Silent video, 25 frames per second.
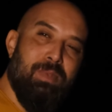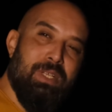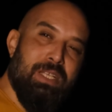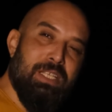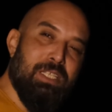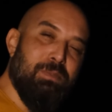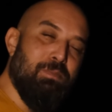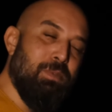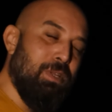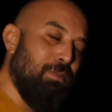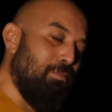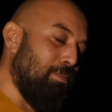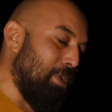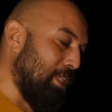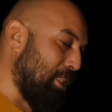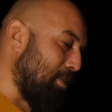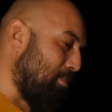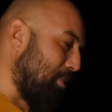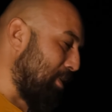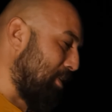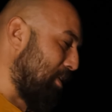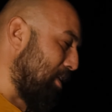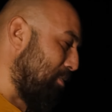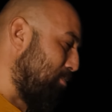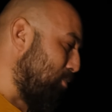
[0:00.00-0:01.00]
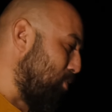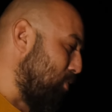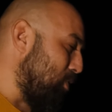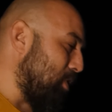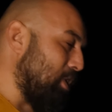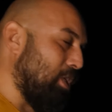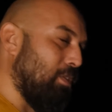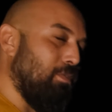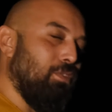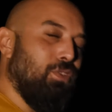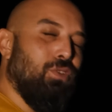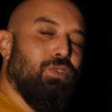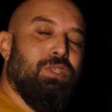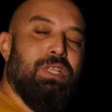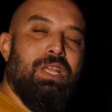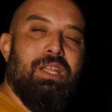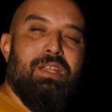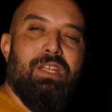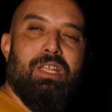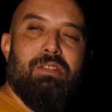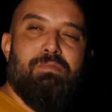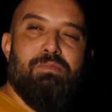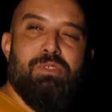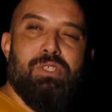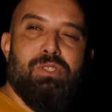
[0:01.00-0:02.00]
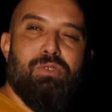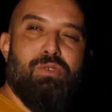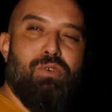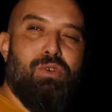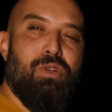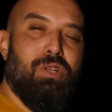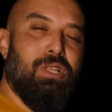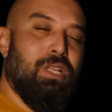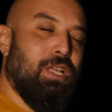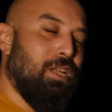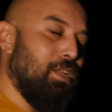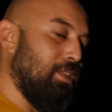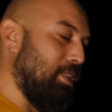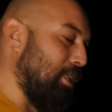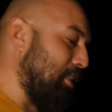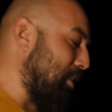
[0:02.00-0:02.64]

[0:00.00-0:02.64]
kısmının matematiğini bir önceki videoda anlatmıştık. Orada ana